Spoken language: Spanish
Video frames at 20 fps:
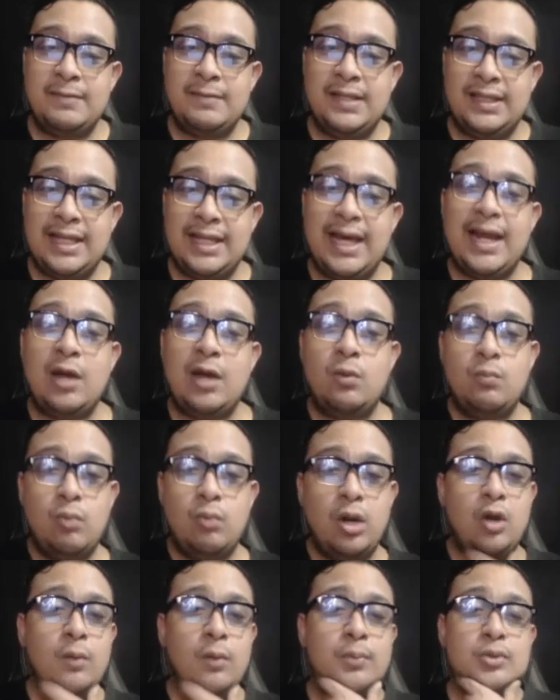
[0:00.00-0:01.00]
evitara un
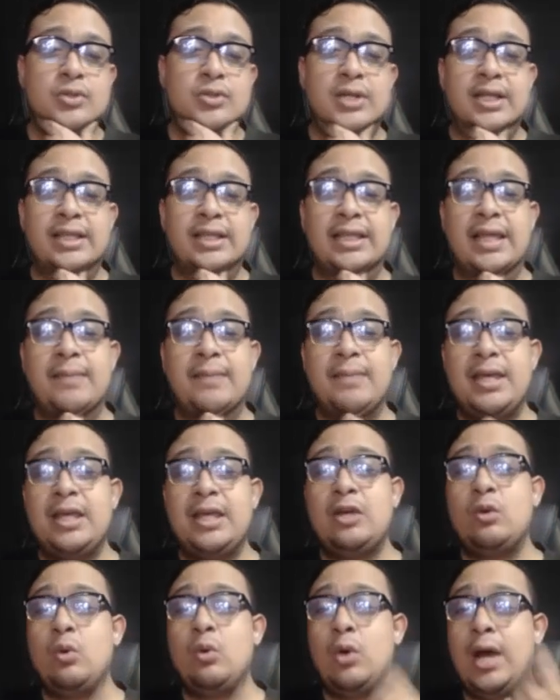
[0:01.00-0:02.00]
vuelo procedente de
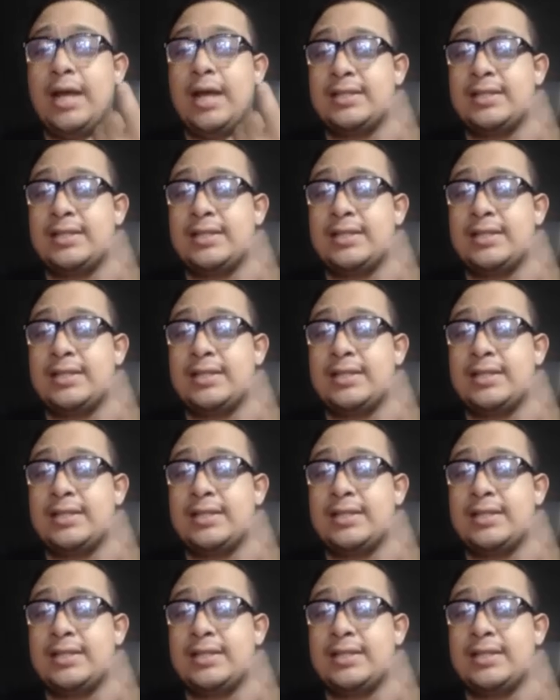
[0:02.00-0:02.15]
México